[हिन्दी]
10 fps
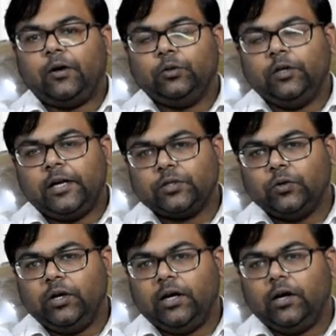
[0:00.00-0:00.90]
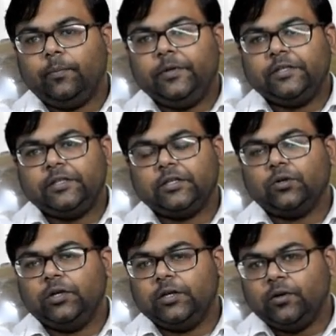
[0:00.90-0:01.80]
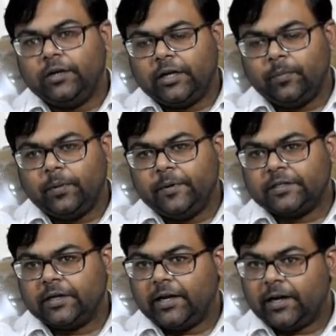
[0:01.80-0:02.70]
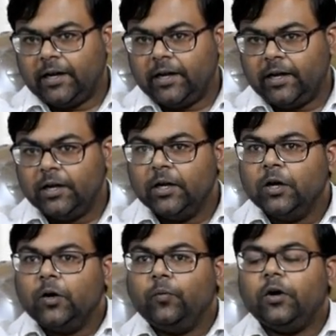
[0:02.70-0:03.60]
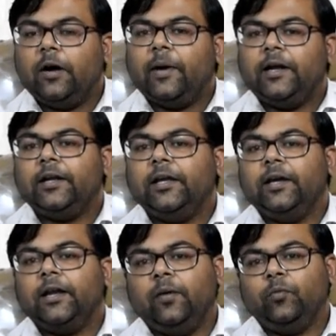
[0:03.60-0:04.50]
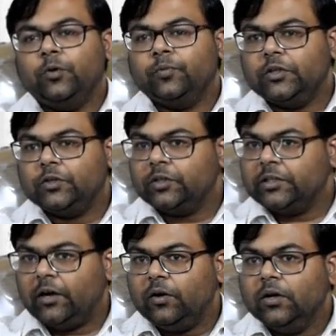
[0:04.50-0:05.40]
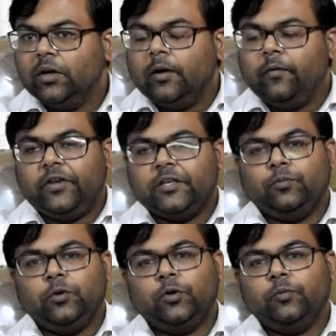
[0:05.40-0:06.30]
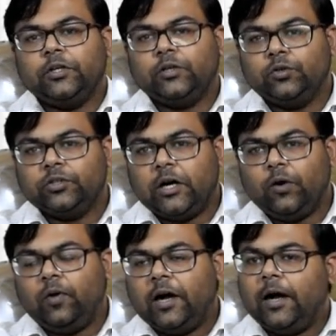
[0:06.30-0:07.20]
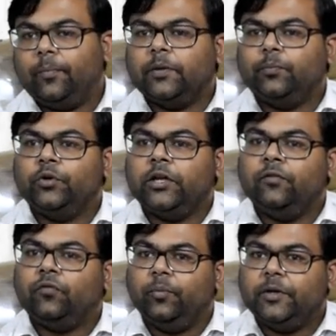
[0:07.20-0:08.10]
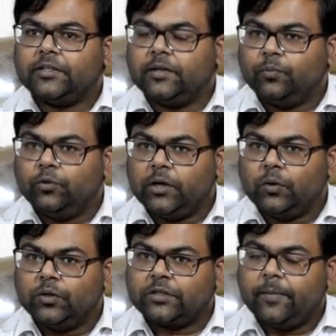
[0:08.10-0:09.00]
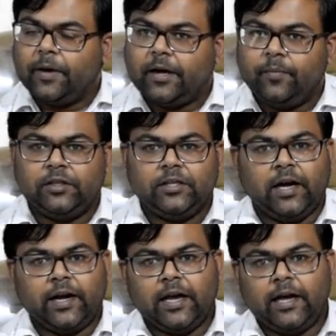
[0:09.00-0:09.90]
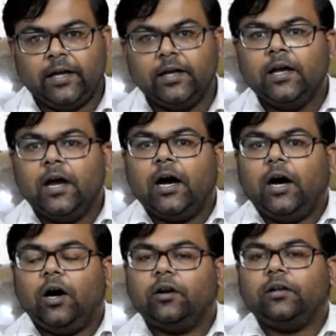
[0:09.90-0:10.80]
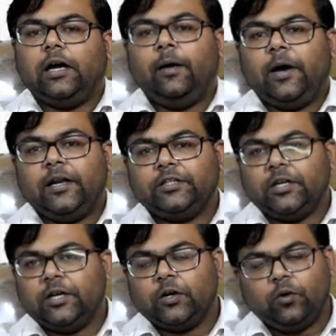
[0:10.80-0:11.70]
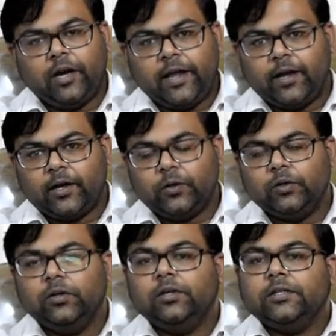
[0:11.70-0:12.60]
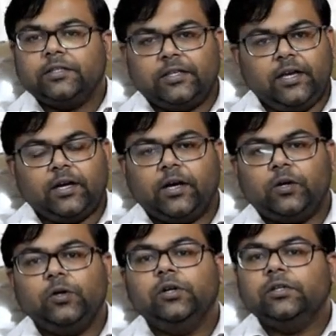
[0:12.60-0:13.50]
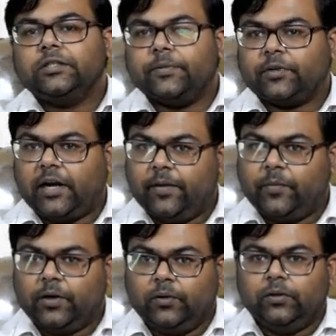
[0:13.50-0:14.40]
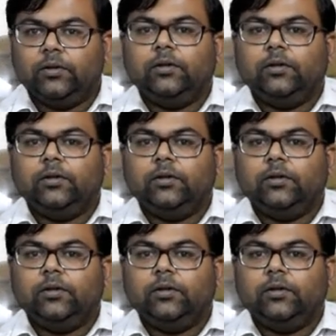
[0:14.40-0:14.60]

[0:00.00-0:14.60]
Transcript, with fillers: आर ओ दो और पीसीएस 2020 की प्रिपरेशन कर रहे हैं वो हमारे टेलीग्राम ग्रुप से जुड़ जाओ फेसबुक ग्रुप से जुड़ जाओ वहाँ आपके पूरे इन्फॉर्मेशन पूरे कोर्स के बारे में दिया गया है और हमारे चैनल को लाइक करो शेयर करो सब्सक्राइब करो